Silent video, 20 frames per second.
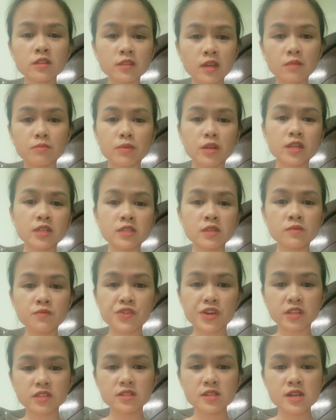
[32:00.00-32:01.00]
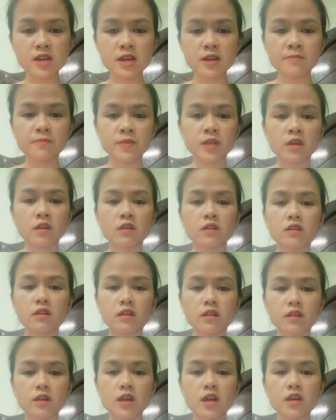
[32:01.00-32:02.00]
thần mà đi xin việc chứ ha
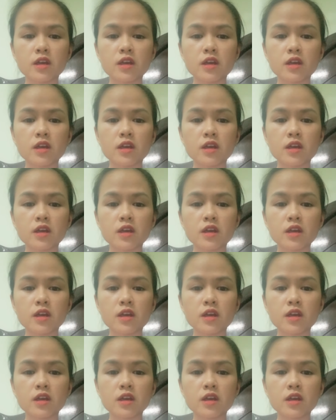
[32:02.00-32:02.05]
à,